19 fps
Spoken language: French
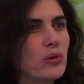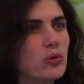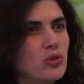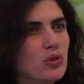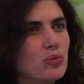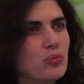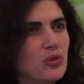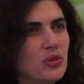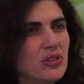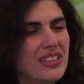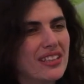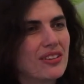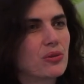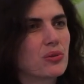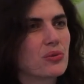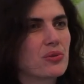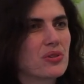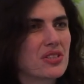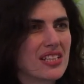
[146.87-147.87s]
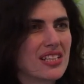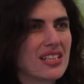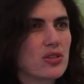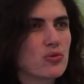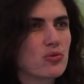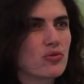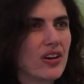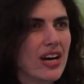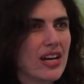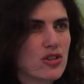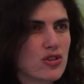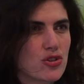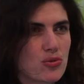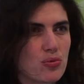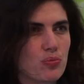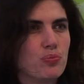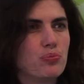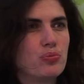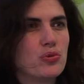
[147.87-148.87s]
coutume de dire que si des ouvrages
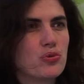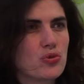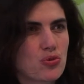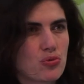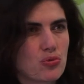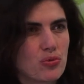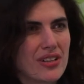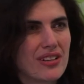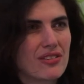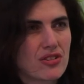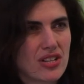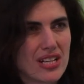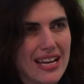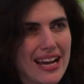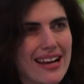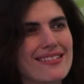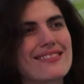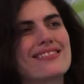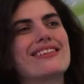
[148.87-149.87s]
sont peu joués en général,